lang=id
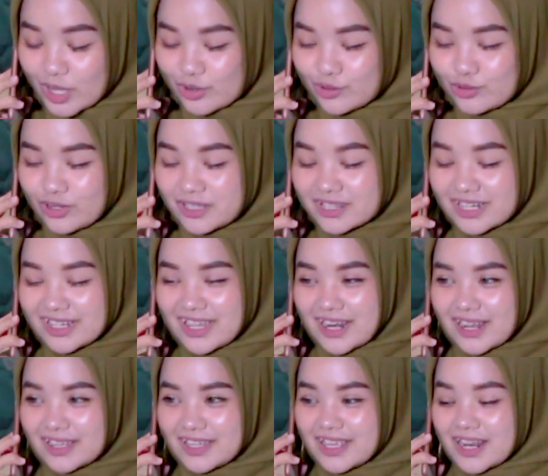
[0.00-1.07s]
aku udah
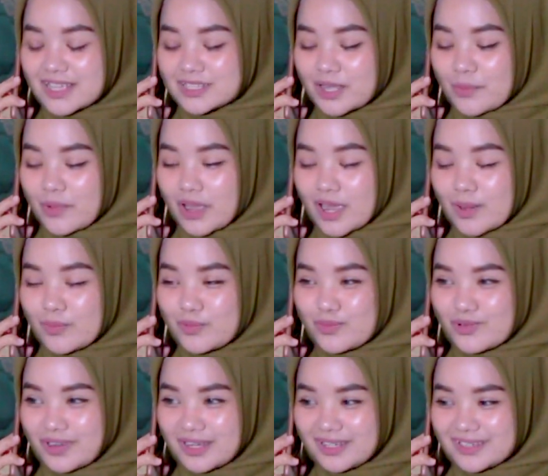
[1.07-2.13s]
tergila-gila sama kamu
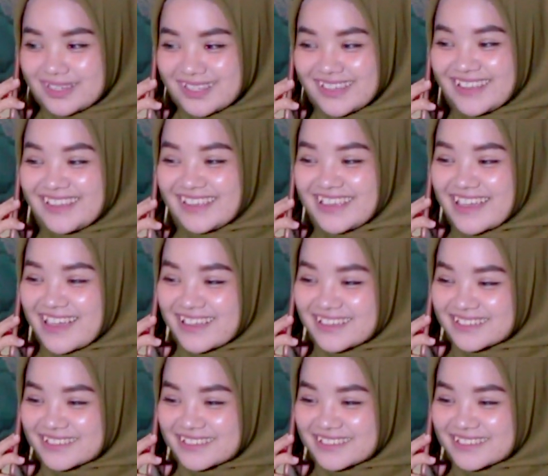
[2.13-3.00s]
mulai detik ini, Gah.